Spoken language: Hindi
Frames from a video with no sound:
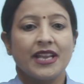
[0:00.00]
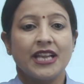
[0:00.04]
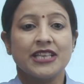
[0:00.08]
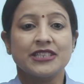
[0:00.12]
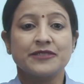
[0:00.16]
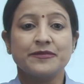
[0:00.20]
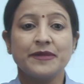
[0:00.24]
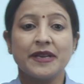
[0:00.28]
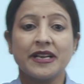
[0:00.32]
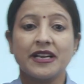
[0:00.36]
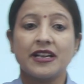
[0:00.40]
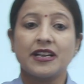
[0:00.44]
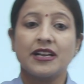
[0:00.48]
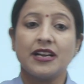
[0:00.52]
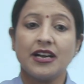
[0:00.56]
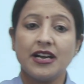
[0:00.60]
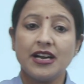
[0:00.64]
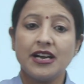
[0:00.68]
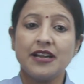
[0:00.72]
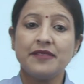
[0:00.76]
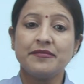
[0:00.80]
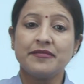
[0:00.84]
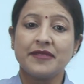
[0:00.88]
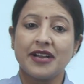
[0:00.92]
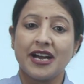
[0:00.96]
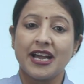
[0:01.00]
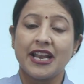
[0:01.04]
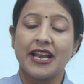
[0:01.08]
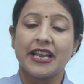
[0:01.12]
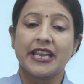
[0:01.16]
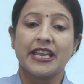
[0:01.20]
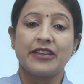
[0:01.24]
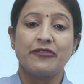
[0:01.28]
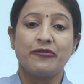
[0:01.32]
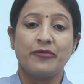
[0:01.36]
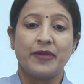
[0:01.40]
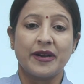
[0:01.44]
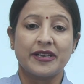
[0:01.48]
इसमें कर्म कारक
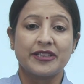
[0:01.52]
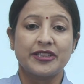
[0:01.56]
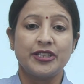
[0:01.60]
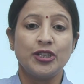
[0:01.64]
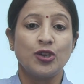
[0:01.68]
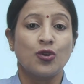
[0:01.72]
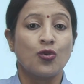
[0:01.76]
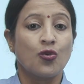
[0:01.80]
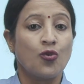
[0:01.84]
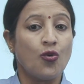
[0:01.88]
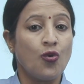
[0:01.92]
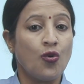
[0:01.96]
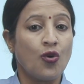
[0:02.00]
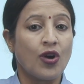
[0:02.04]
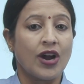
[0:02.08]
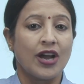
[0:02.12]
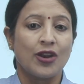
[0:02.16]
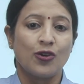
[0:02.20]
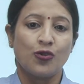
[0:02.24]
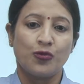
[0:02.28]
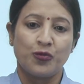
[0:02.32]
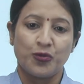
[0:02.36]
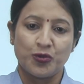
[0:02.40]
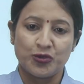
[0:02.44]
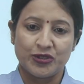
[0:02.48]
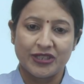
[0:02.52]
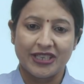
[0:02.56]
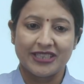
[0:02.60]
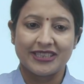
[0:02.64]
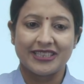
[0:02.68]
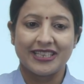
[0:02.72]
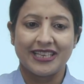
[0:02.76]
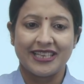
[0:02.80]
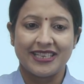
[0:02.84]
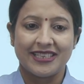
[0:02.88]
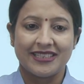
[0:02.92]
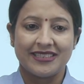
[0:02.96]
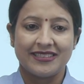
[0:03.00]
की विभक्ति को का लोप हो
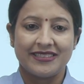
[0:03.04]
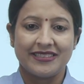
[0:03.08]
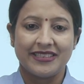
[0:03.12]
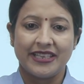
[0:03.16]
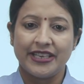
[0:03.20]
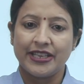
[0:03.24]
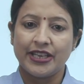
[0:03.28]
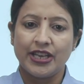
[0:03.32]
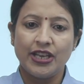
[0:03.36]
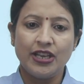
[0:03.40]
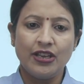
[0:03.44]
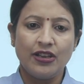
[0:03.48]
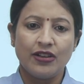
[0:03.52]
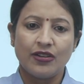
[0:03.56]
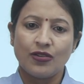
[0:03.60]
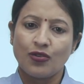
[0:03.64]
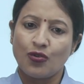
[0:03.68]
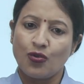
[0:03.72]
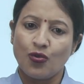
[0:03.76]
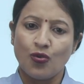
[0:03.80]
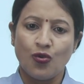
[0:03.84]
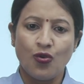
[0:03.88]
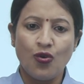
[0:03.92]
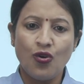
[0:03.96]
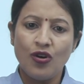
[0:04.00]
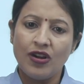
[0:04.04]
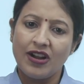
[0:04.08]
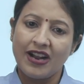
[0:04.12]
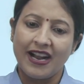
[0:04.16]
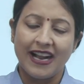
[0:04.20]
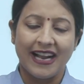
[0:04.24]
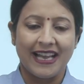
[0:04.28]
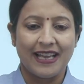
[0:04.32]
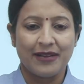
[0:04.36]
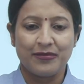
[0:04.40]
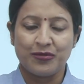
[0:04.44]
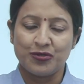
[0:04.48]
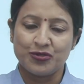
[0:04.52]
जाता है यानी कि को
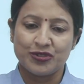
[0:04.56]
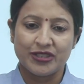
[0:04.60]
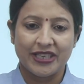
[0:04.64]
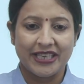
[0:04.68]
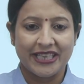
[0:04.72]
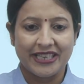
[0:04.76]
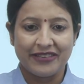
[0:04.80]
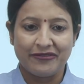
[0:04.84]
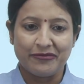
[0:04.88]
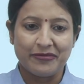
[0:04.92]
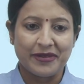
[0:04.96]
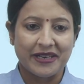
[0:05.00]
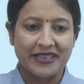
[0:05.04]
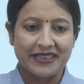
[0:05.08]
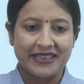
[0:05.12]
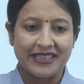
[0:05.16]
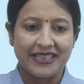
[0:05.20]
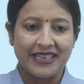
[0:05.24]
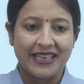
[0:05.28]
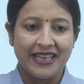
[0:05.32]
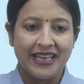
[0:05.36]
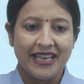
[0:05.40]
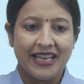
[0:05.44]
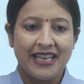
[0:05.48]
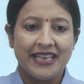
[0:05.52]
गायब हो जाएगी विभक्ति